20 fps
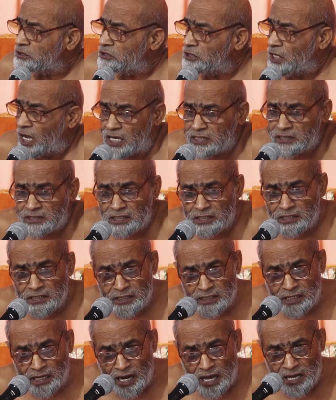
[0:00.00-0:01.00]
जहां से
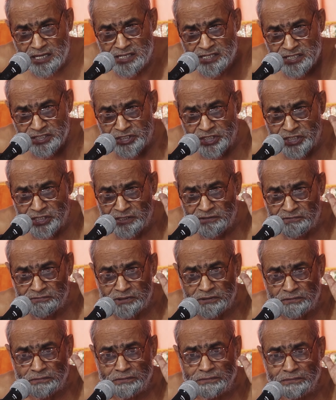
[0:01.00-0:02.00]
निकला यह
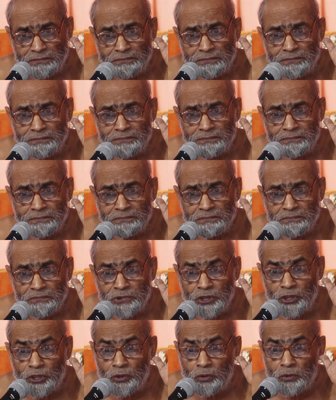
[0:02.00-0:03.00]
जीव
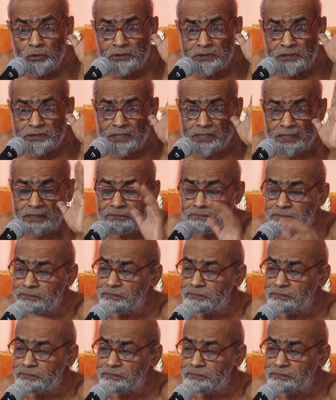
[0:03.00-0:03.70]
निगोद से